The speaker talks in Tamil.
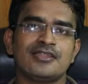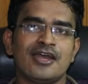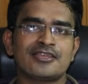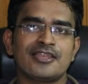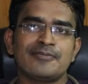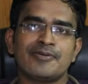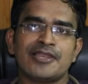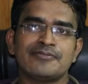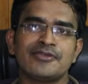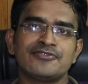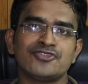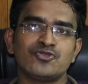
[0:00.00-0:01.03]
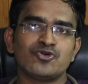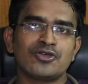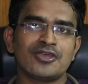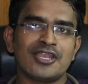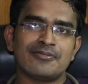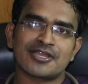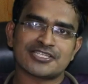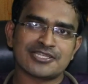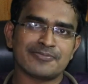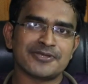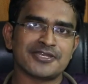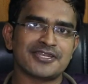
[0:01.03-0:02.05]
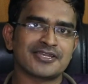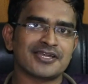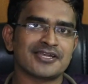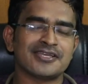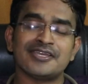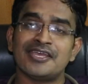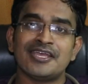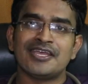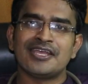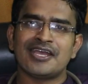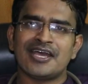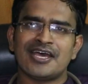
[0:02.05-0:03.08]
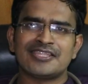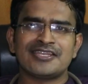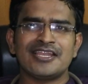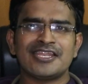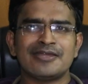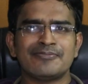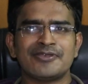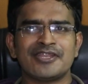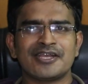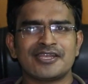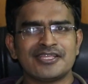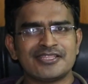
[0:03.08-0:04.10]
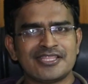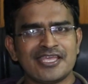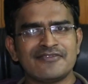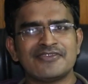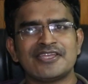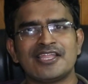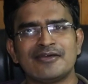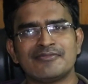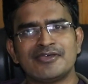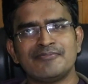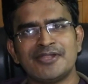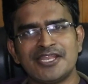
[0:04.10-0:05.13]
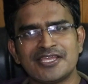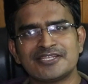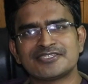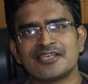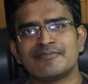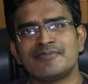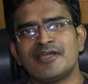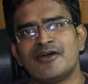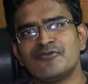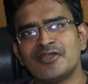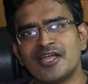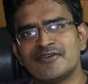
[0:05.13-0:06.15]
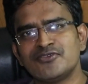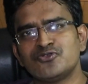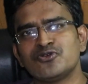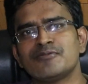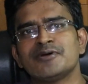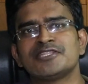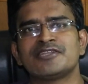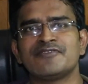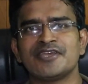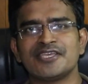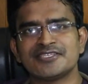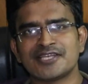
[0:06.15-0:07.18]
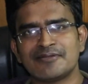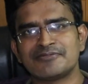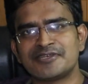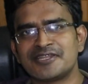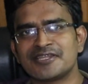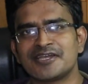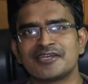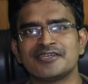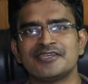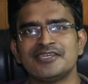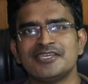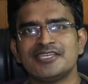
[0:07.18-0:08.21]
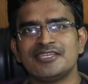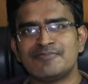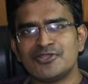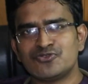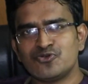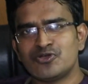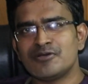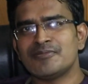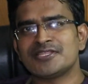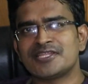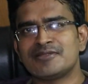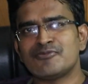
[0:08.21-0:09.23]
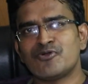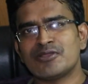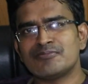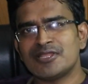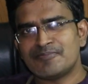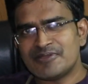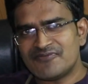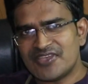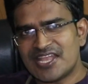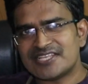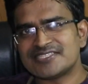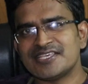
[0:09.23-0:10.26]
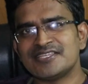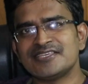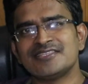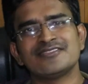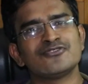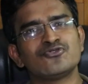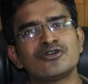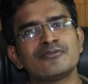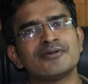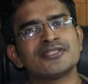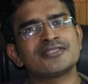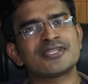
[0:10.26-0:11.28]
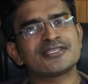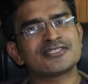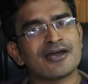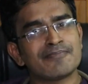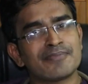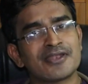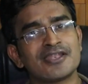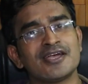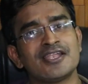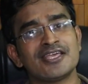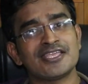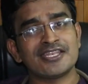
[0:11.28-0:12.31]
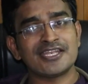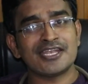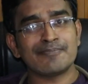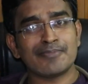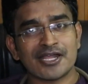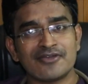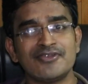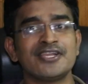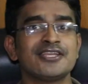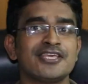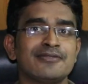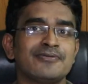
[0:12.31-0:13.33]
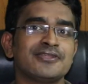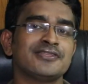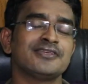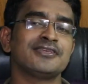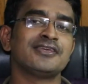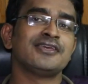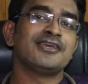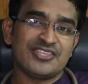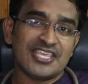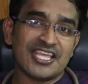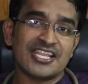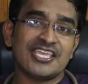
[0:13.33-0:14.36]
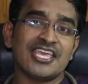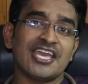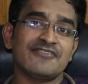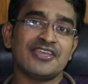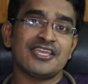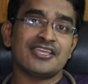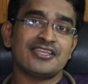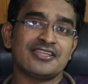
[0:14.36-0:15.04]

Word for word: நாட்டில் பல பேர் வந்து தூக்கம் இல்லாமல் கஷ்டப்பட்டுட்ருக்காங்க அதனால் என்ன பண்ணுறாங்கன்னா தேவையில்லாமல் மெடிக்கல் ஷாப்பில் அவங்களாவே தூக்க மாத்திரை வாங்கி சாப்பிட்டுட்ருக்காங்க இப்படி தூக்க மாத்திரை நம்ம உடம்புல எப்படி வேலை செய்யுது இந்த தூக்க மாத்திரை சாப்பிட்றனால என்னென்ன பக்கவழிகள் ஏற்படுது இயற்கையாகவே